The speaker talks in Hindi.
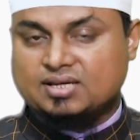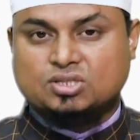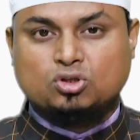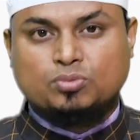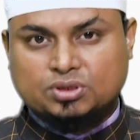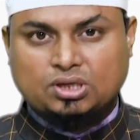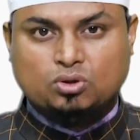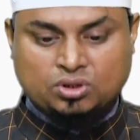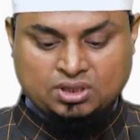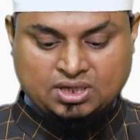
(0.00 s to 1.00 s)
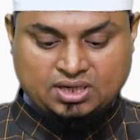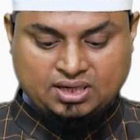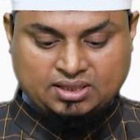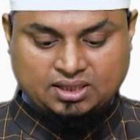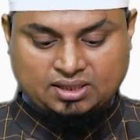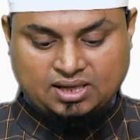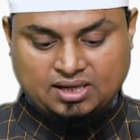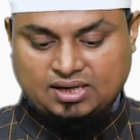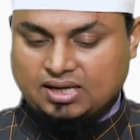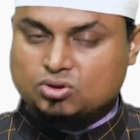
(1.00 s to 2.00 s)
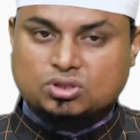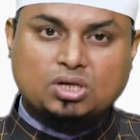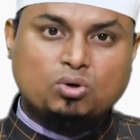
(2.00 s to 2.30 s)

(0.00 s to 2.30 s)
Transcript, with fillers: सयुबतलु इन लायुसल